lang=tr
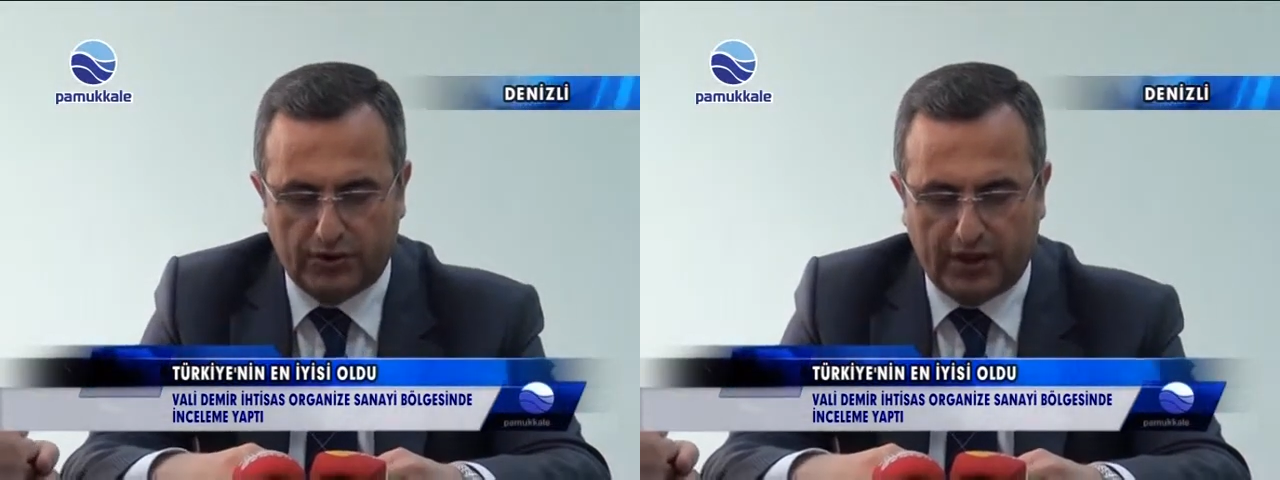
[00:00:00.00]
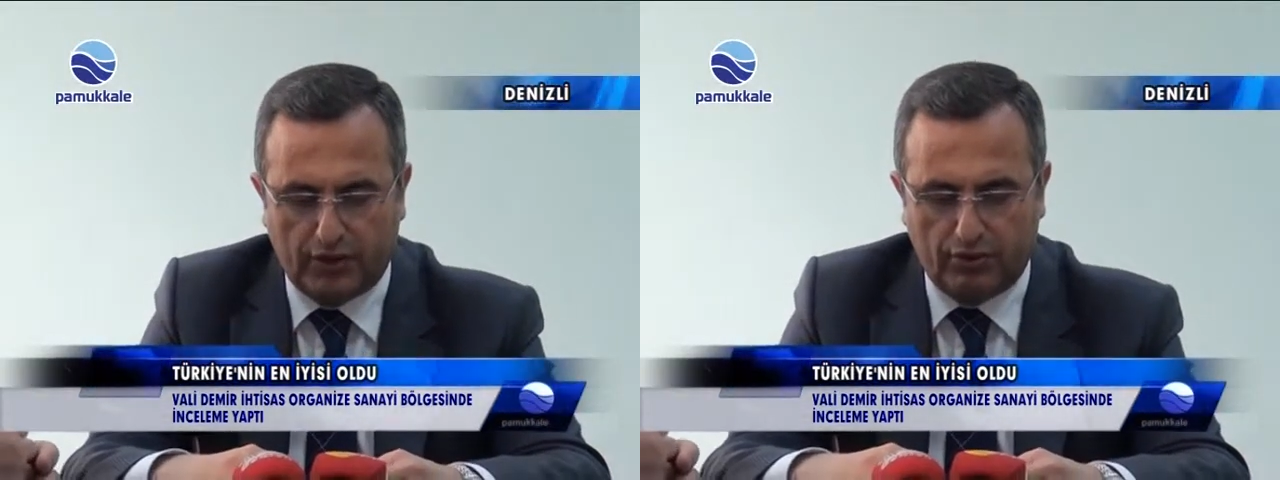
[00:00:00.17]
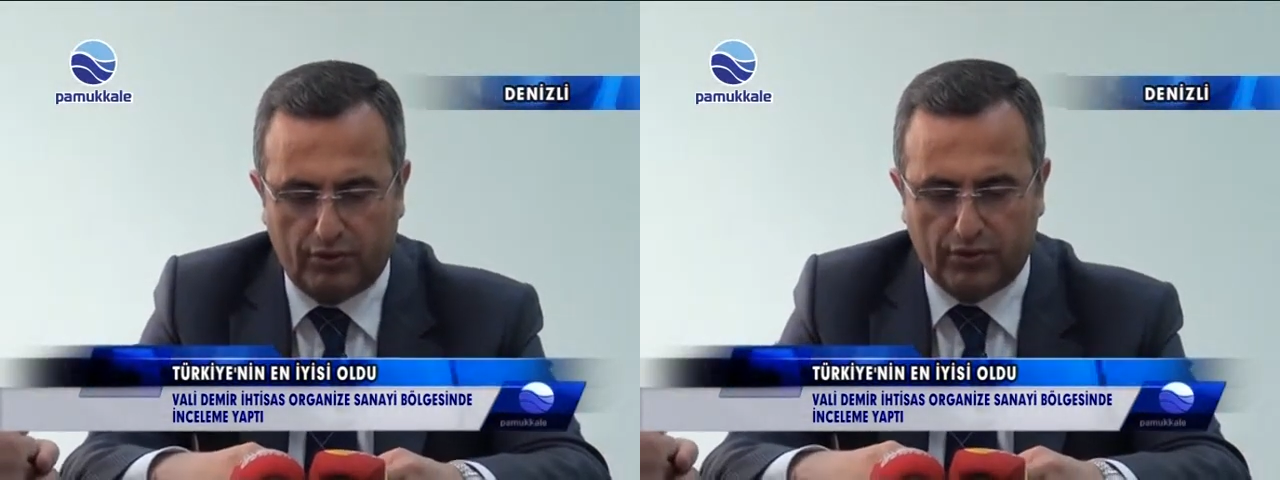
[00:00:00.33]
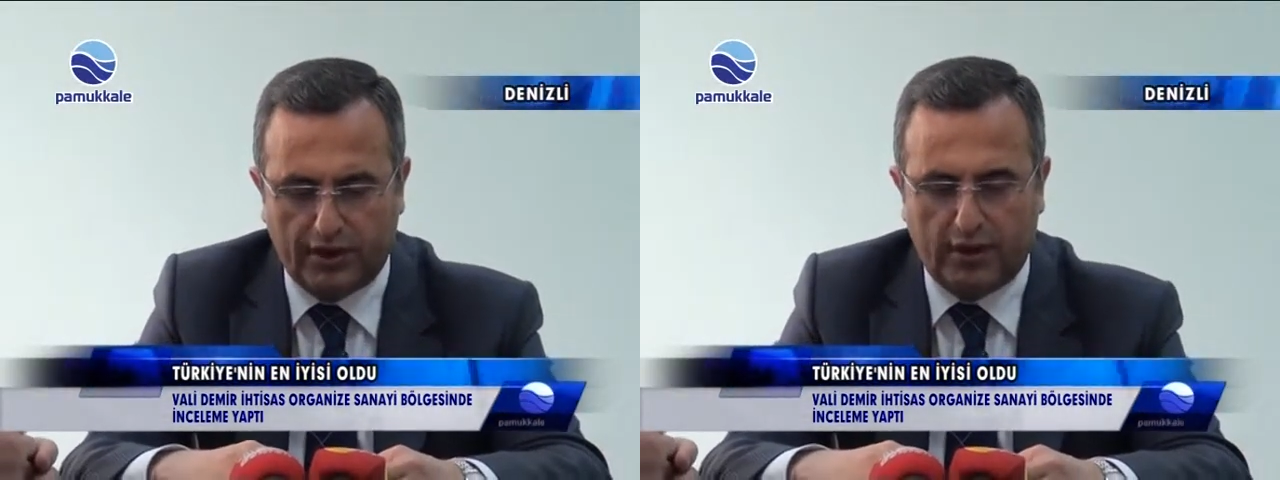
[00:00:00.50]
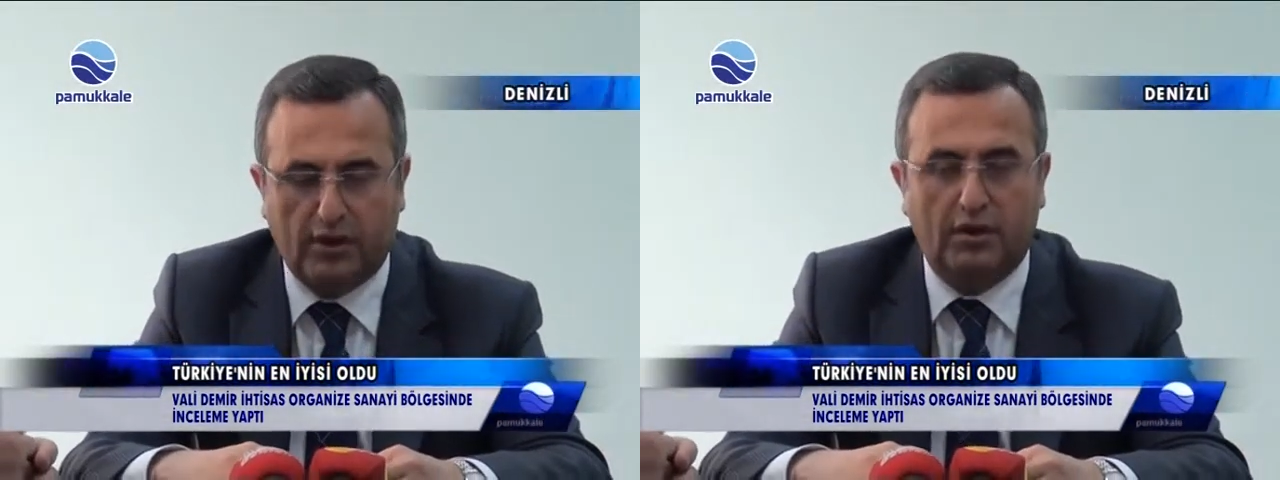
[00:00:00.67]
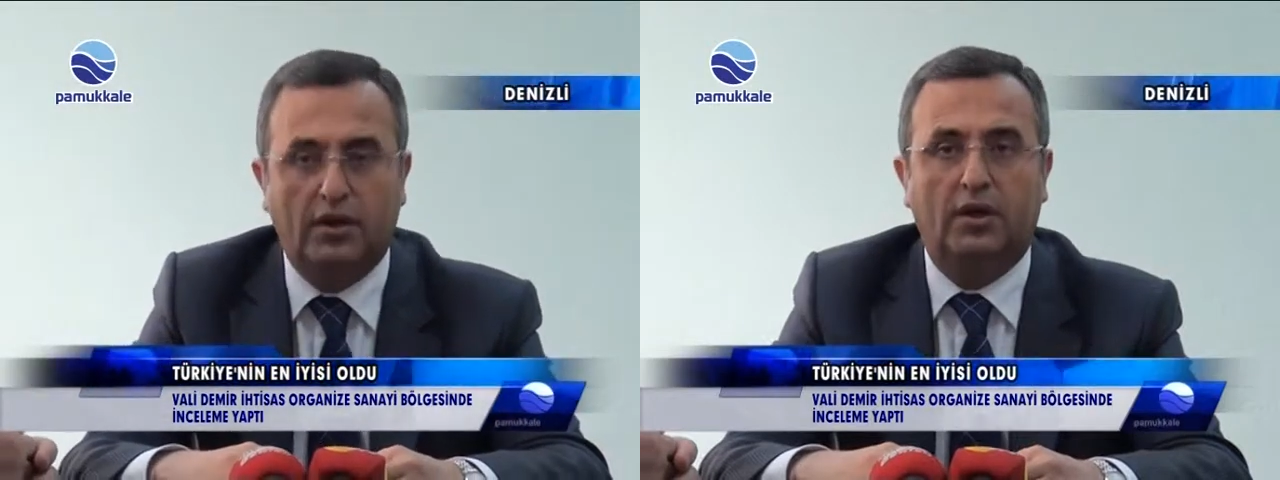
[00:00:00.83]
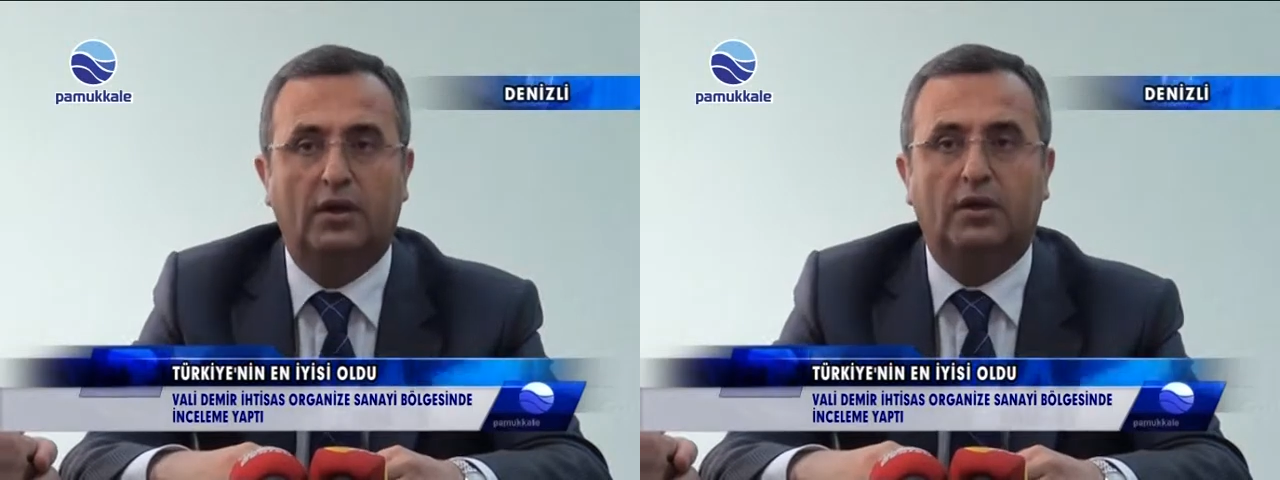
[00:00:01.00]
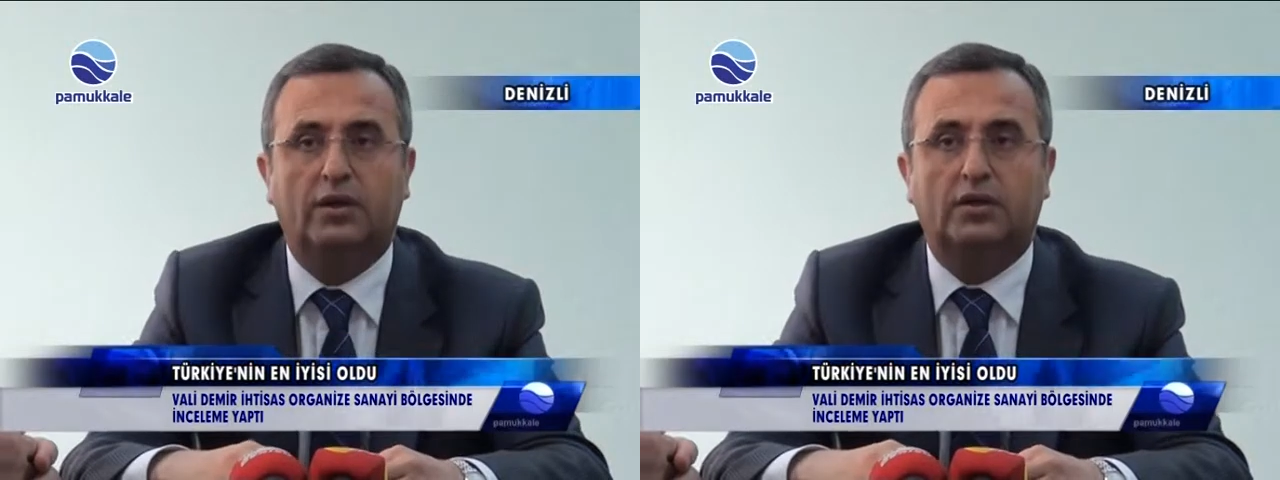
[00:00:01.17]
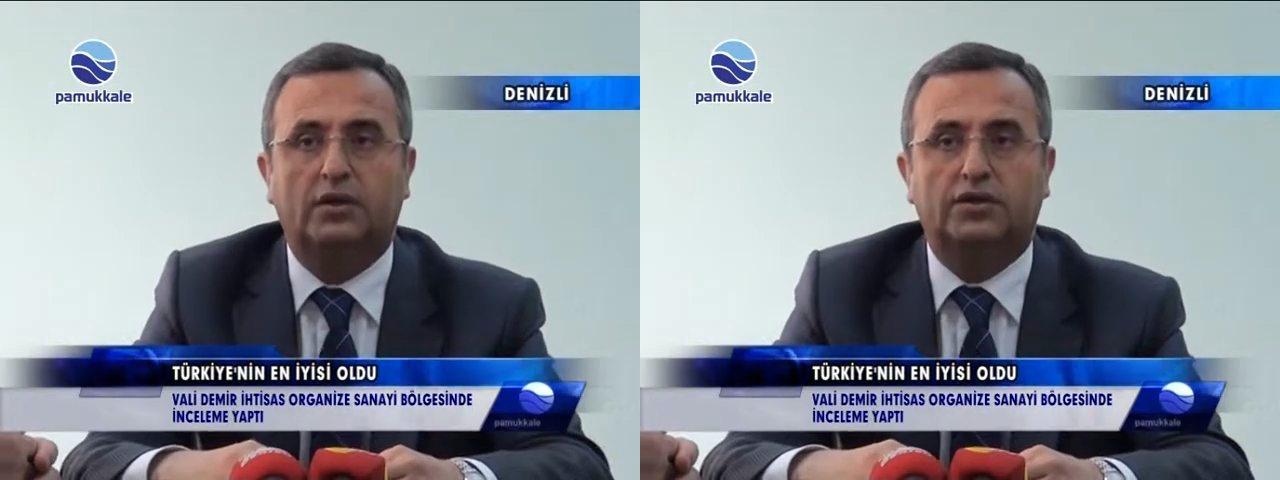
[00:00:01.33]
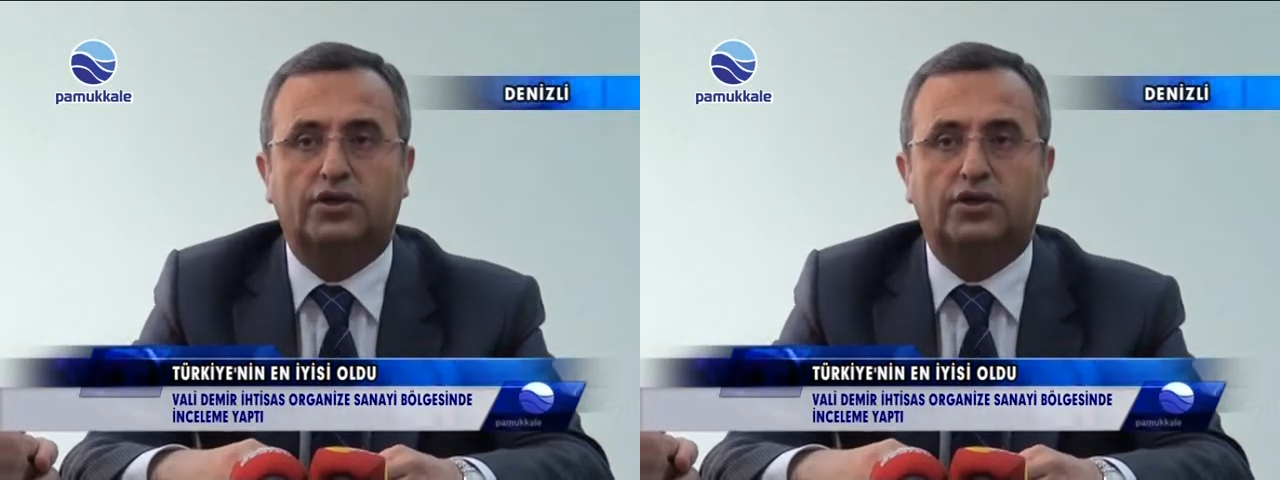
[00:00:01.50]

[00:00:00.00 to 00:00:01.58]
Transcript: Bu sektörde e,